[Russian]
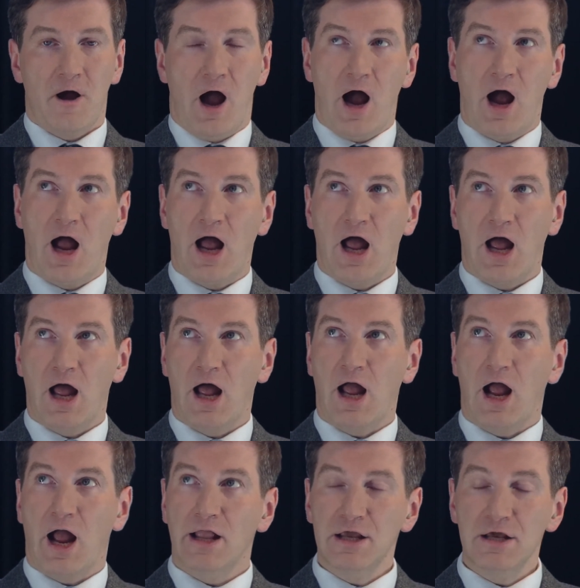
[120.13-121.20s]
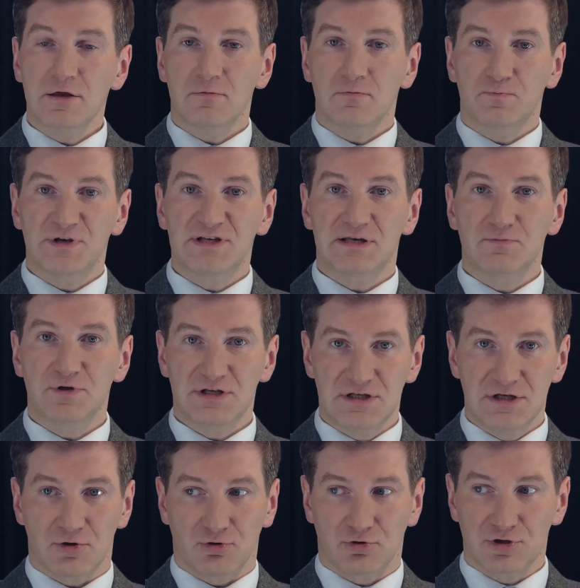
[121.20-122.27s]
а они
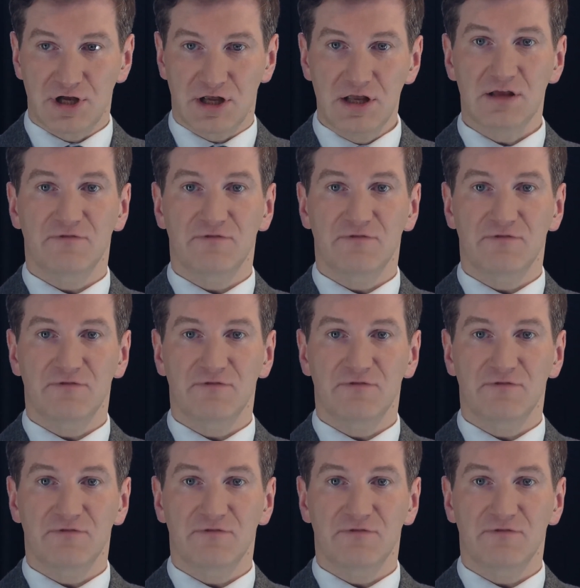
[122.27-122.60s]
пессимизируют, то есть они не